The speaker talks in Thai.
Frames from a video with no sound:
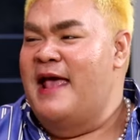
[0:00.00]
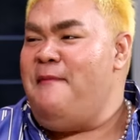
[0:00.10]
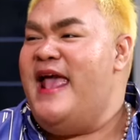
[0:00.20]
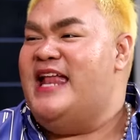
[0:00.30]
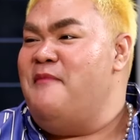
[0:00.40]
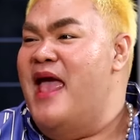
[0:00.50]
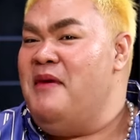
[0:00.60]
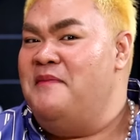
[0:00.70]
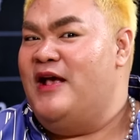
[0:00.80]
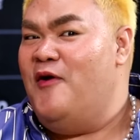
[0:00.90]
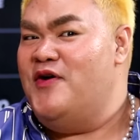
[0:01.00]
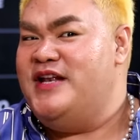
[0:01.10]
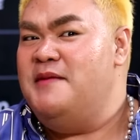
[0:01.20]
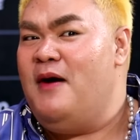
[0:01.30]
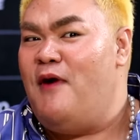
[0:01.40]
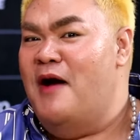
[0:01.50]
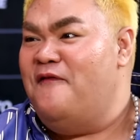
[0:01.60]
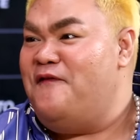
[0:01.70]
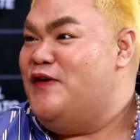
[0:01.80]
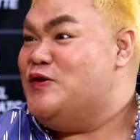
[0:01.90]
ในเพจแม่มันมีคนที่แบบว่า
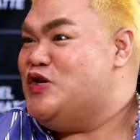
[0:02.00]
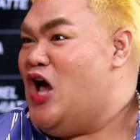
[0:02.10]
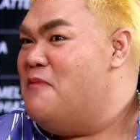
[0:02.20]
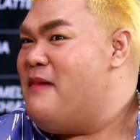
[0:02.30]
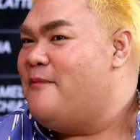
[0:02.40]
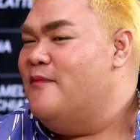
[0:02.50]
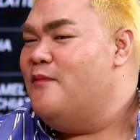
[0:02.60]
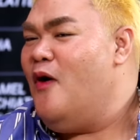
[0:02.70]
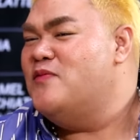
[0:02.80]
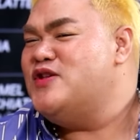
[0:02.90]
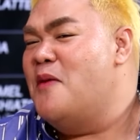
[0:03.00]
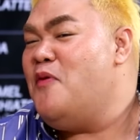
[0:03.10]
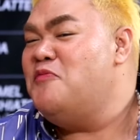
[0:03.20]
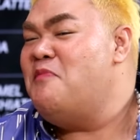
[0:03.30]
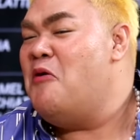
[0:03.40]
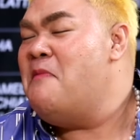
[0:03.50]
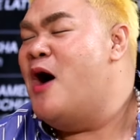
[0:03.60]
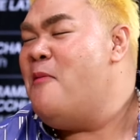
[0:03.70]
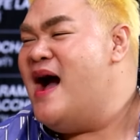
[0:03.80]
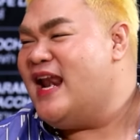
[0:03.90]
ฟิลชอบแบบผมชอบคนเมา
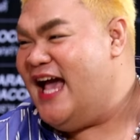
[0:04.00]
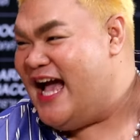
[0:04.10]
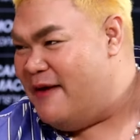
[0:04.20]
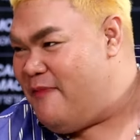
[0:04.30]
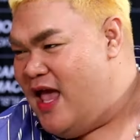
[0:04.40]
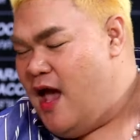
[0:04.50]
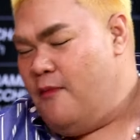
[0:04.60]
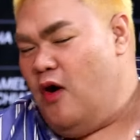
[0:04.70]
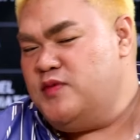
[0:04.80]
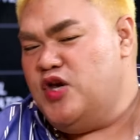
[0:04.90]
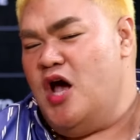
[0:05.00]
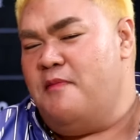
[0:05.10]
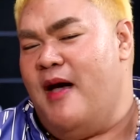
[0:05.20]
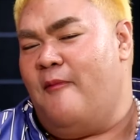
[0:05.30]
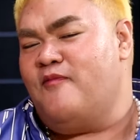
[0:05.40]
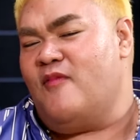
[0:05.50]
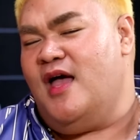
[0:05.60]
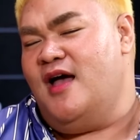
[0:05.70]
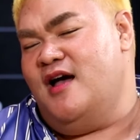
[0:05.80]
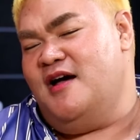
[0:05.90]
เมามากเลยครับผมชอบแบบ
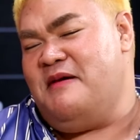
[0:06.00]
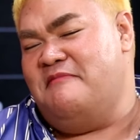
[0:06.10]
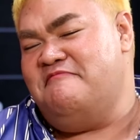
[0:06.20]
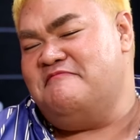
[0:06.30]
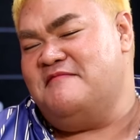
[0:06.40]
แบบ